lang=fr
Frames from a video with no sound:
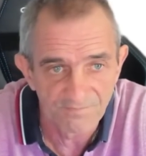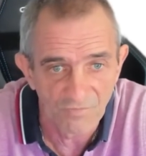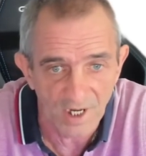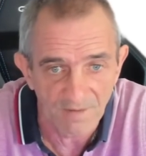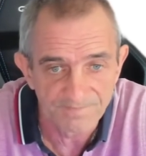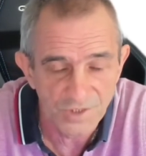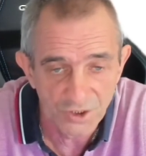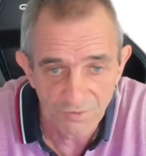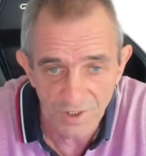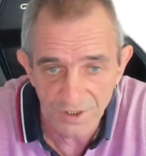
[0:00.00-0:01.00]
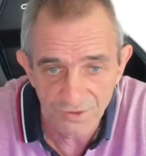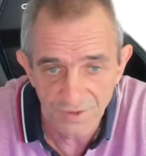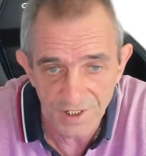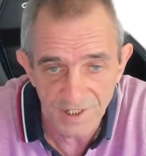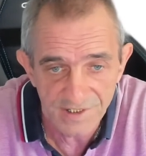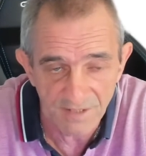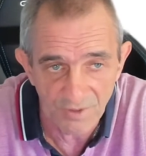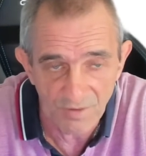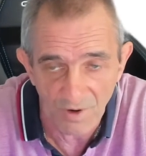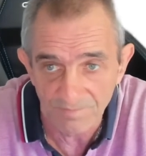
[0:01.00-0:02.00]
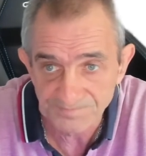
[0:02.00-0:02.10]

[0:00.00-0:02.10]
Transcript: Voilà, je voulais le souligner simplement.